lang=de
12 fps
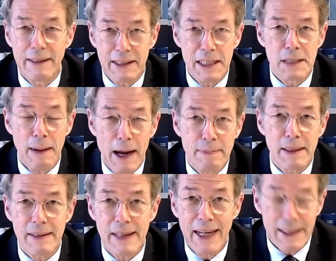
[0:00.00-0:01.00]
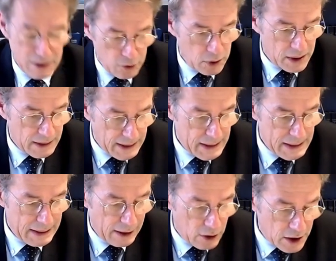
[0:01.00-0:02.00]
Artikel 2 Absatz 1
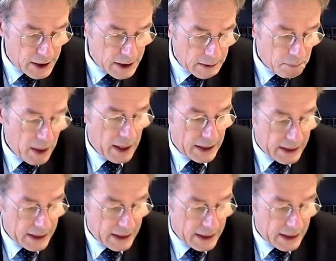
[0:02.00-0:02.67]
Grundgesetz lautet,